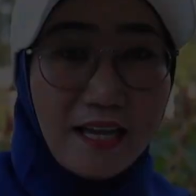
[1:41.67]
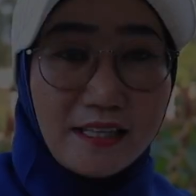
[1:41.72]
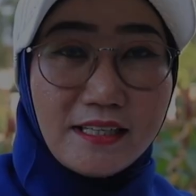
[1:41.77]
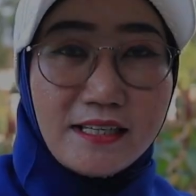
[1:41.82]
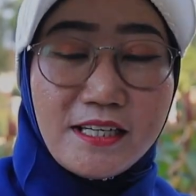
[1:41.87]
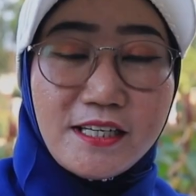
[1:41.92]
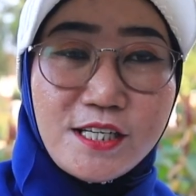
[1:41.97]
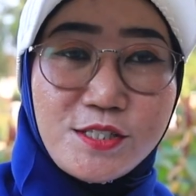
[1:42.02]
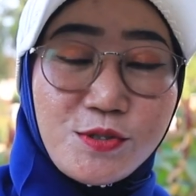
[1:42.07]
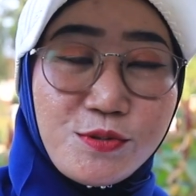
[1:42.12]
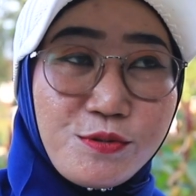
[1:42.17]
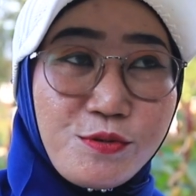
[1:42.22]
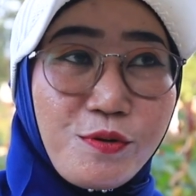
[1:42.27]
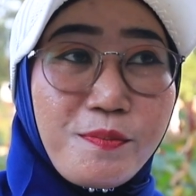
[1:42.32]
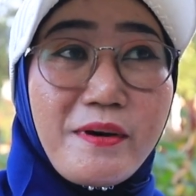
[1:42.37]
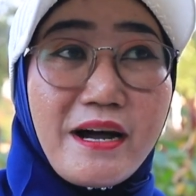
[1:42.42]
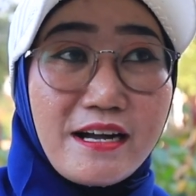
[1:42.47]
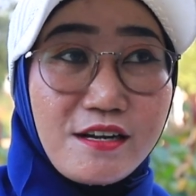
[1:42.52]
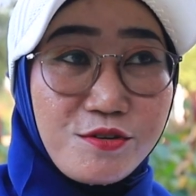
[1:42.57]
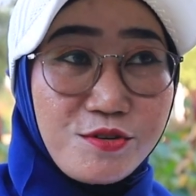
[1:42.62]
Kegiatan ini
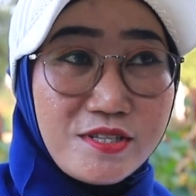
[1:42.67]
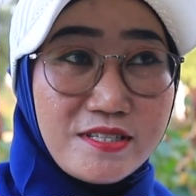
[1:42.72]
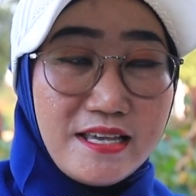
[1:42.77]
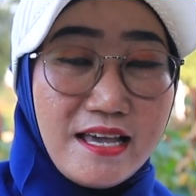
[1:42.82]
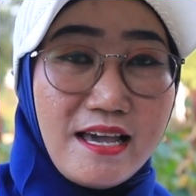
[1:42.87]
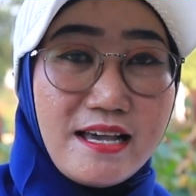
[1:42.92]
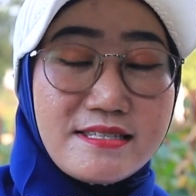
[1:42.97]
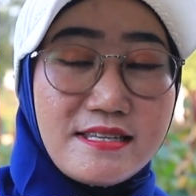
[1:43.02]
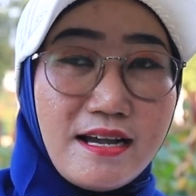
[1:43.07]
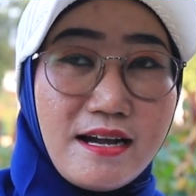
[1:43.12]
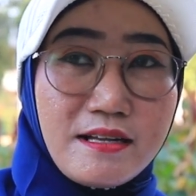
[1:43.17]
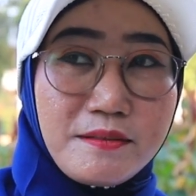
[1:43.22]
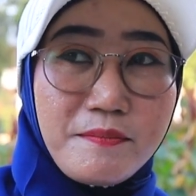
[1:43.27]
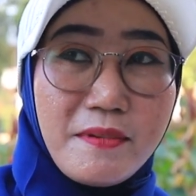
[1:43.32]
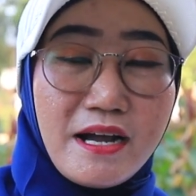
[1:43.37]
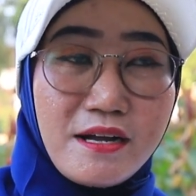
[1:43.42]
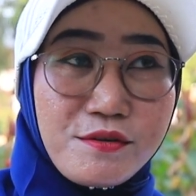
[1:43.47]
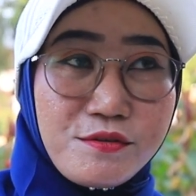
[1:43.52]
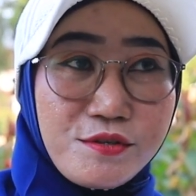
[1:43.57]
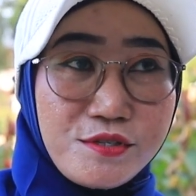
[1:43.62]
sungguh bagus ya, sangat
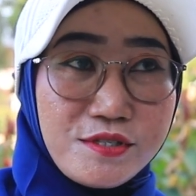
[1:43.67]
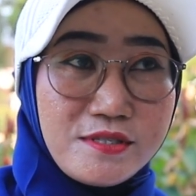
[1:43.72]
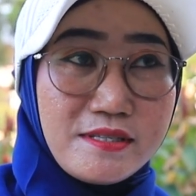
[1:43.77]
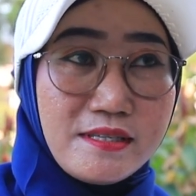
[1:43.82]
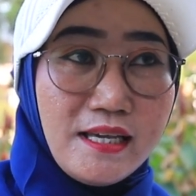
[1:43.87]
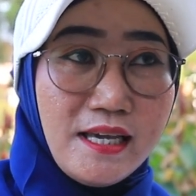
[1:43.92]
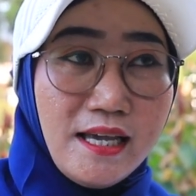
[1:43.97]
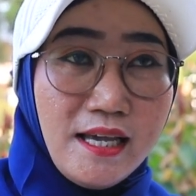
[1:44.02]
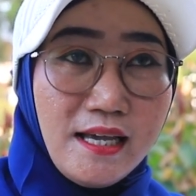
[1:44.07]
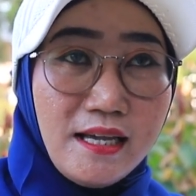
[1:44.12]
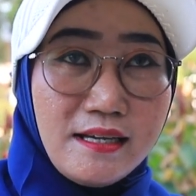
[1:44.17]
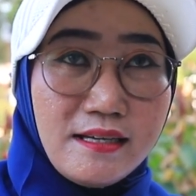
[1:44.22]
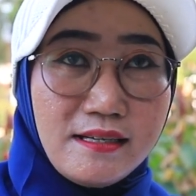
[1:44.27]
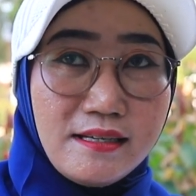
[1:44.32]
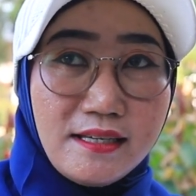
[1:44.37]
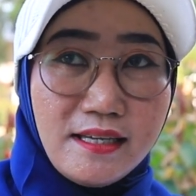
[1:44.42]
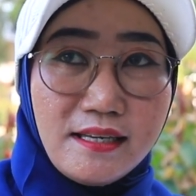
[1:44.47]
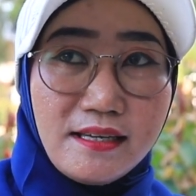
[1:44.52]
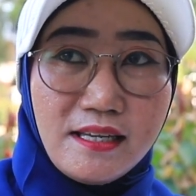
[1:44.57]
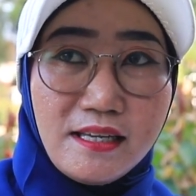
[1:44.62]
bagus.
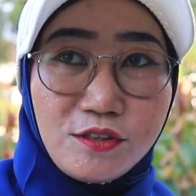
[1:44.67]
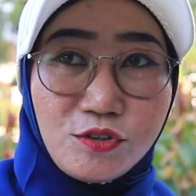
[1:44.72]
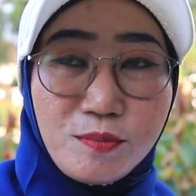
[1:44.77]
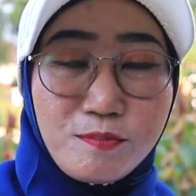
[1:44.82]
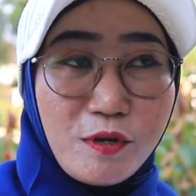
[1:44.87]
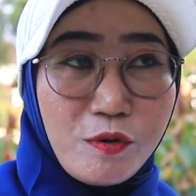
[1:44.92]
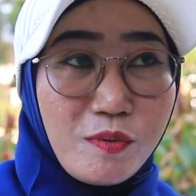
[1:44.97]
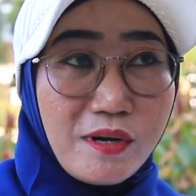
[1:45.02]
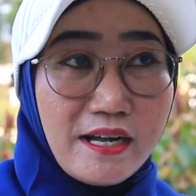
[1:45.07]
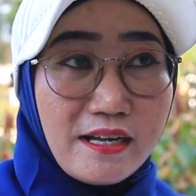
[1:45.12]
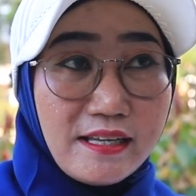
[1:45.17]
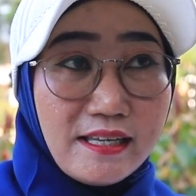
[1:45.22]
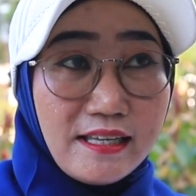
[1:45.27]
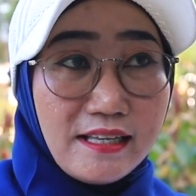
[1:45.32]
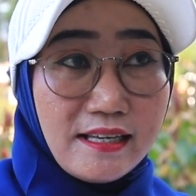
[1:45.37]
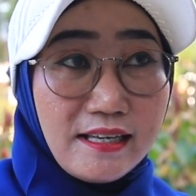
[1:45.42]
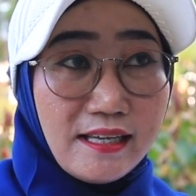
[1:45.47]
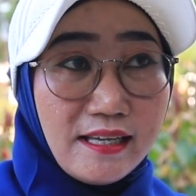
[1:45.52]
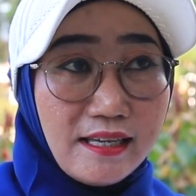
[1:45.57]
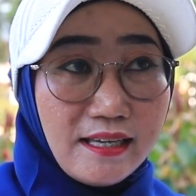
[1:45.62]
Eh, ini itu
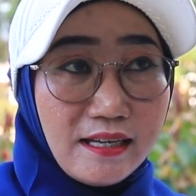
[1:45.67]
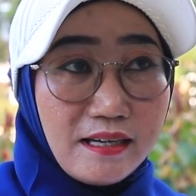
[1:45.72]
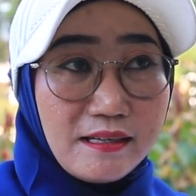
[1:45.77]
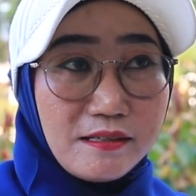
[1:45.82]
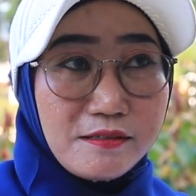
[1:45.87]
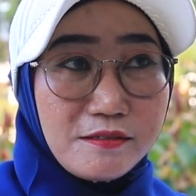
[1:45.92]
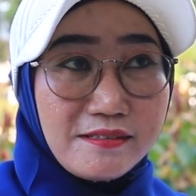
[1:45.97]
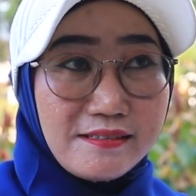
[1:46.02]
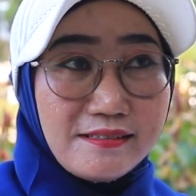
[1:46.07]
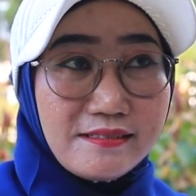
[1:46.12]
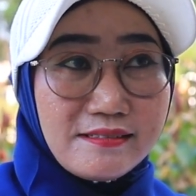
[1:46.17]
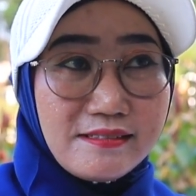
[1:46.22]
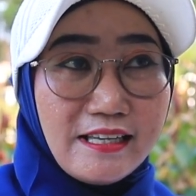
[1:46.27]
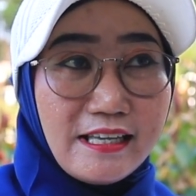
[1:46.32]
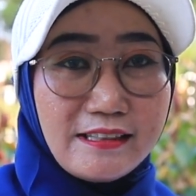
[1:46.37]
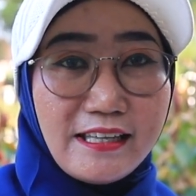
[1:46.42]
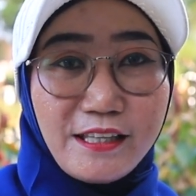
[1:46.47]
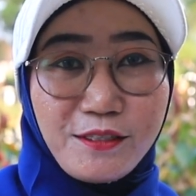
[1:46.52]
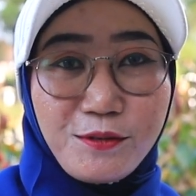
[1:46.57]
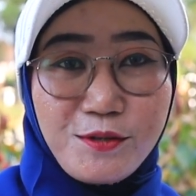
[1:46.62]
mewakili
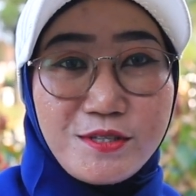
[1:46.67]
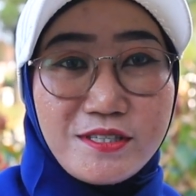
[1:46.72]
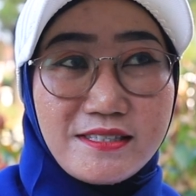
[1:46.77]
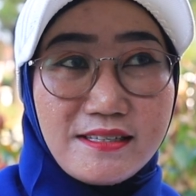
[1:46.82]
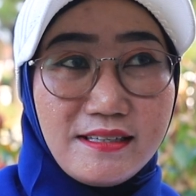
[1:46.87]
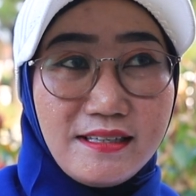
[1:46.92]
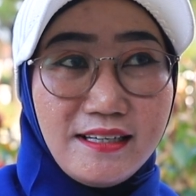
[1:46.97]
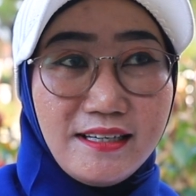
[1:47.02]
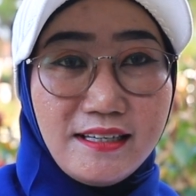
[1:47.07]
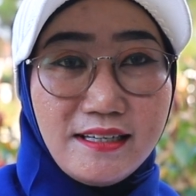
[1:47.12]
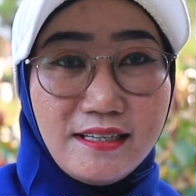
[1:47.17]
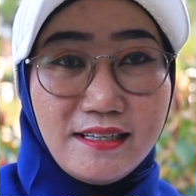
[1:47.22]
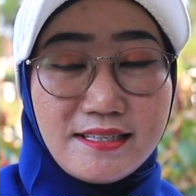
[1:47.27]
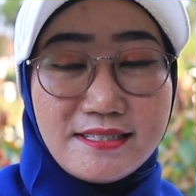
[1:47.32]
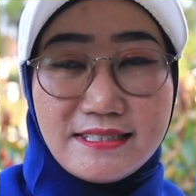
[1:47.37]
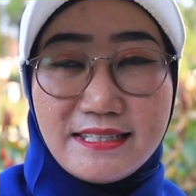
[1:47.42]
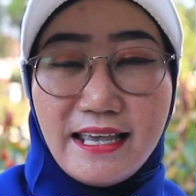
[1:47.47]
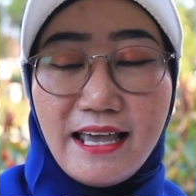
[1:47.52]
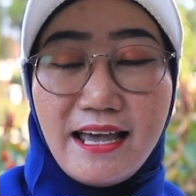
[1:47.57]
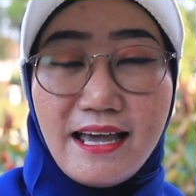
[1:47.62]
kita itu eh,
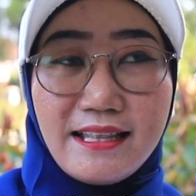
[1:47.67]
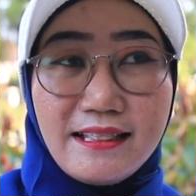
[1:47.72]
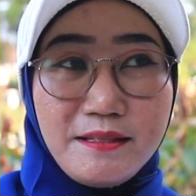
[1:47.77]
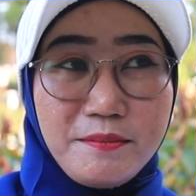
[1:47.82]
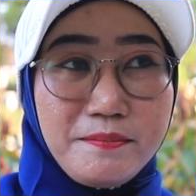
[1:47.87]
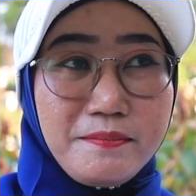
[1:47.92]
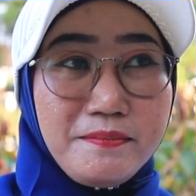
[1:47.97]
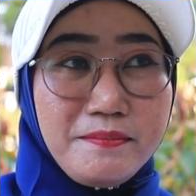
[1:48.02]
sehat